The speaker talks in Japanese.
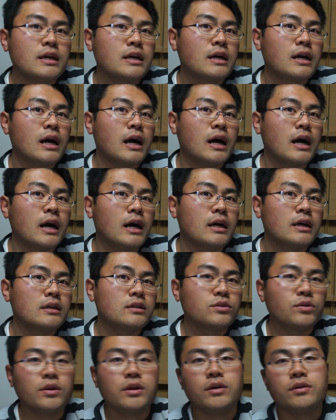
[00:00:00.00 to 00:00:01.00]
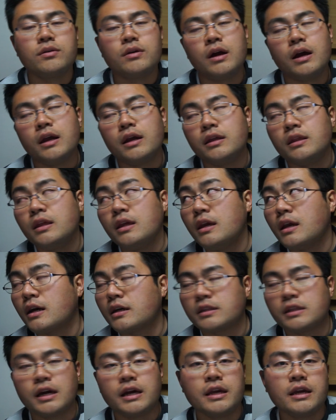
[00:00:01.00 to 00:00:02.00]
か、それぐらい、2位か
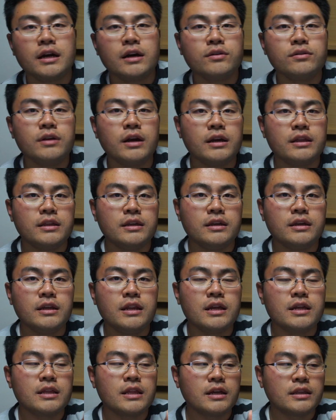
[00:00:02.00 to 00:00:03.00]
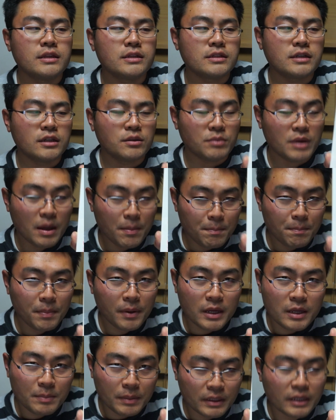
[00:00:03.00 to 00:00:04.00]
3位かぐらいに入れてたんですけども、やっ
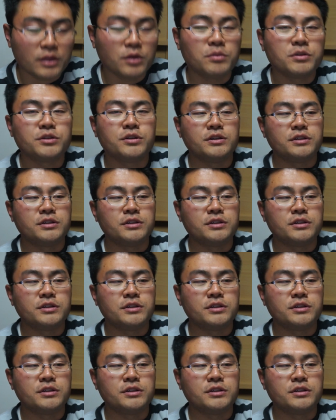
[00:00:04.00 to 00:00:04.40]
ぱ未だに面白